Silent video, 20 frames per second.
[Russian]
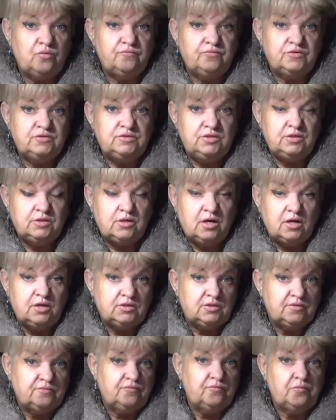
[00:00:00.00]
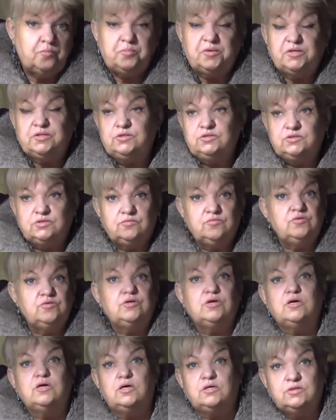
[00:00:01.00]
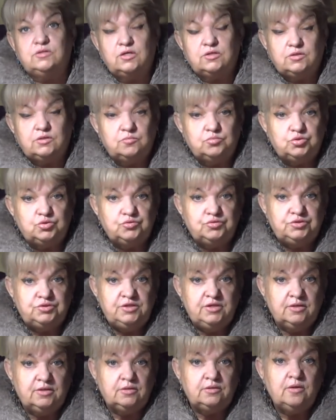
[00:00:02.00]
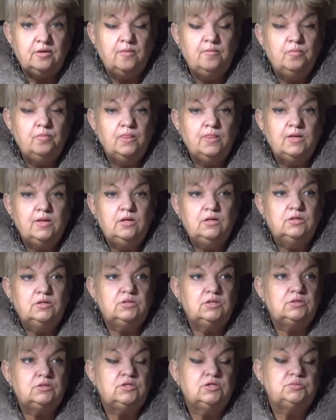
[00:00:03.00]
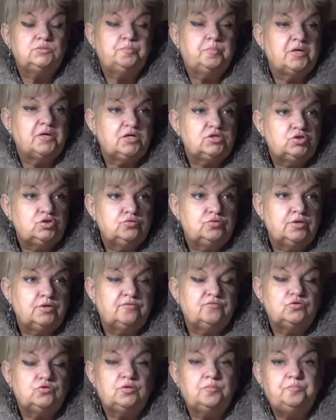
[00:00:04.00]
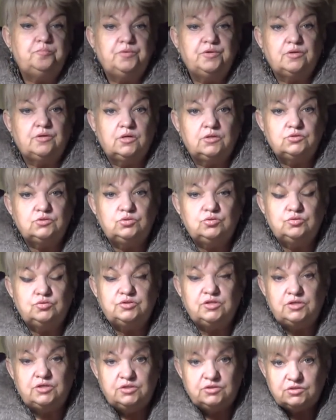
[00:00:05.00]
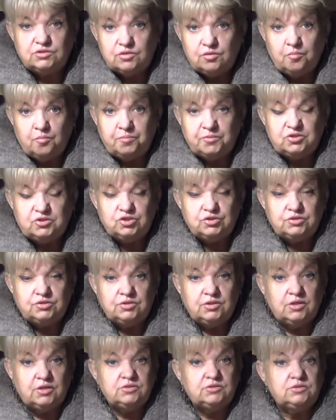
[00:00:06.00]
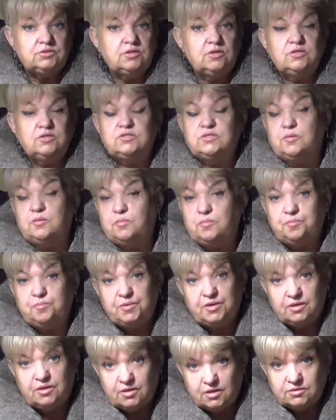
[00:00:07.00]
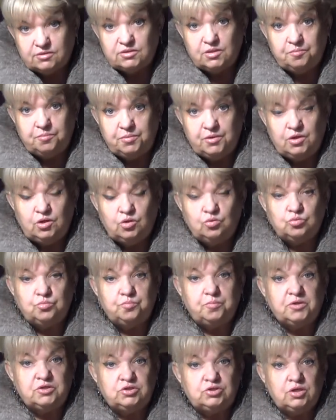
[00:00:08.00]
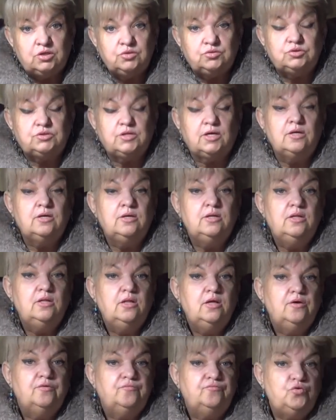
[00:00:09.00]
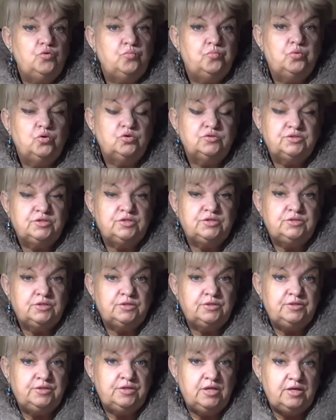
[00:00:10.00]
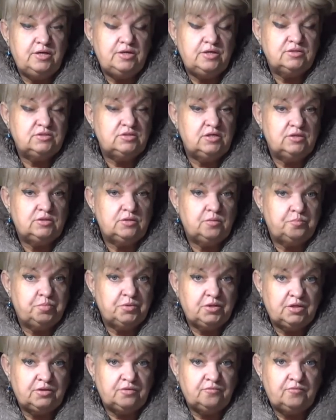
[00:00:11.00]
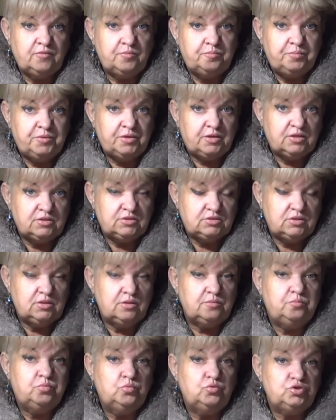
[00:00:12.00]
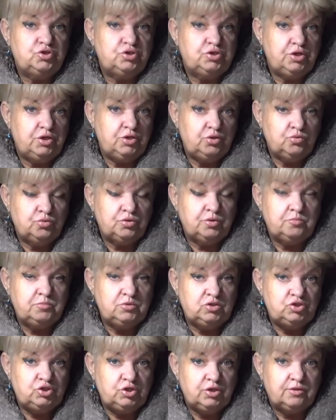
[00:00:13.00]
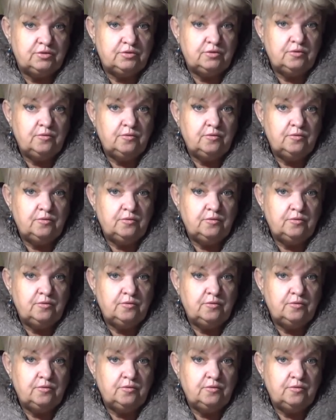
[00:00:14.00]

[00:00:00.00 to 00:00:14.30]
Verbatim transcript: возникает, и вы подыскиваете, когда там что сделать. Иногда спрашивают, а вот операцию. С 11 по 16, самый прекрасный период, пожалуйста, в любой из этих дней, если это плановая операция, можете ее намечать.